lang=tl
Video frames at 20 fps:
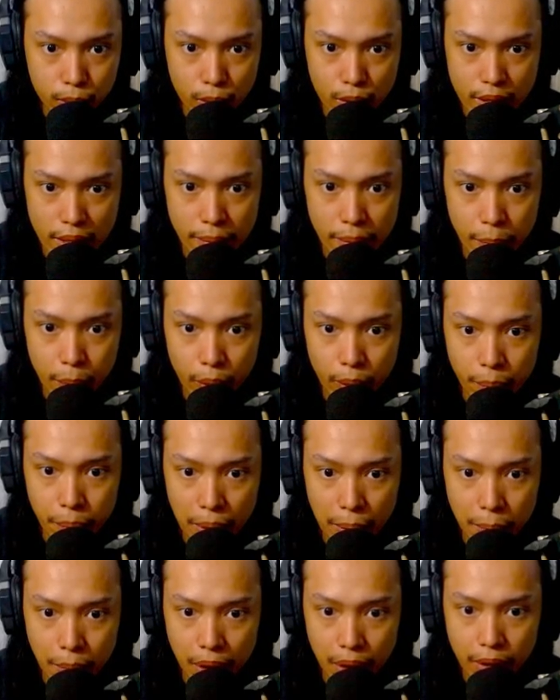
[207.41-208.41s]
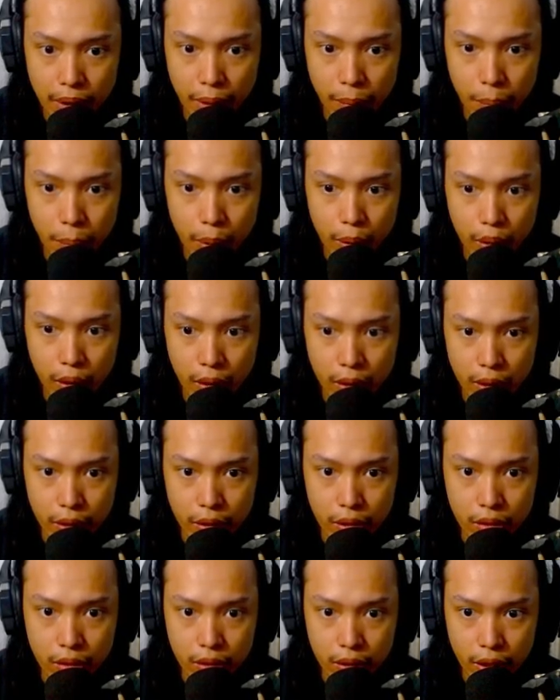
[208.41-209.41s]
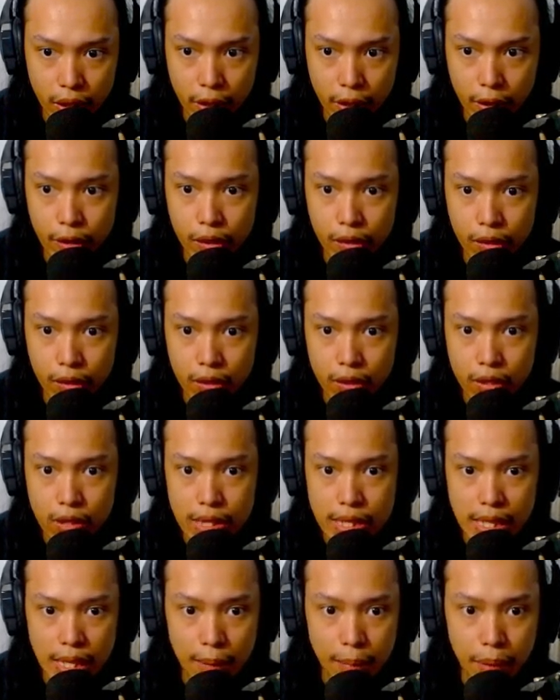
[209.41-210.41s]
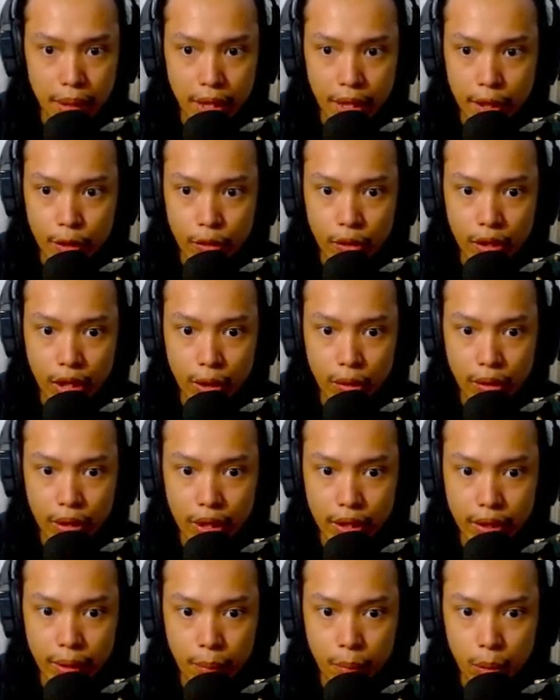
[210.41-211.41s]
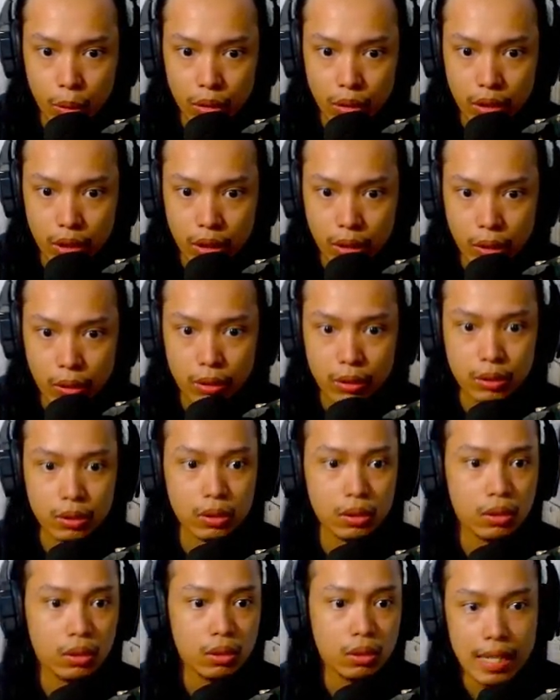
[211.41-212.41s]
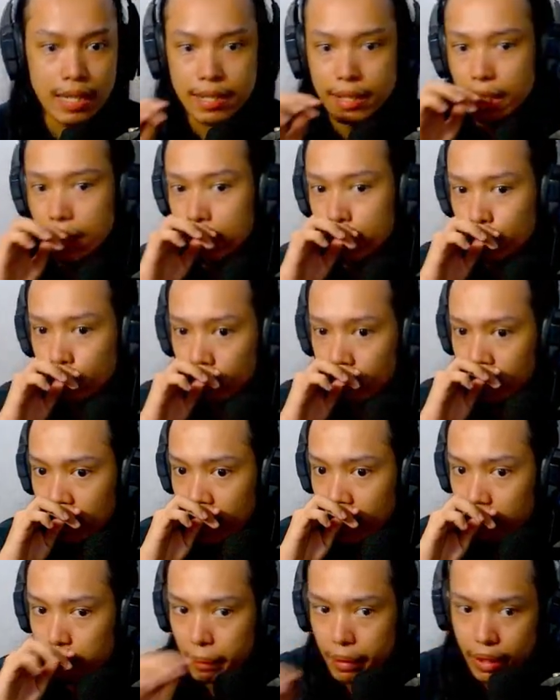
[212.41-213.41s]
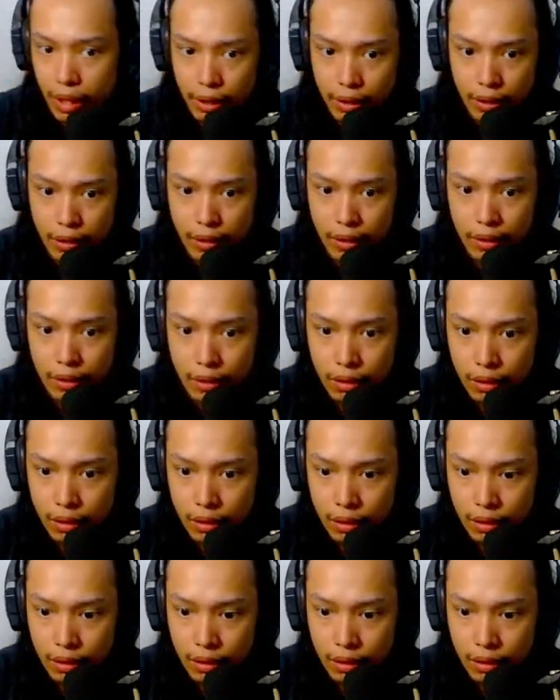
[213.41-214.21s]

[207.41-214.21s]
2745 lang number. Yun, there you go. 7 na yung ano natin book dito. So last na lang yung hanapin natin dito.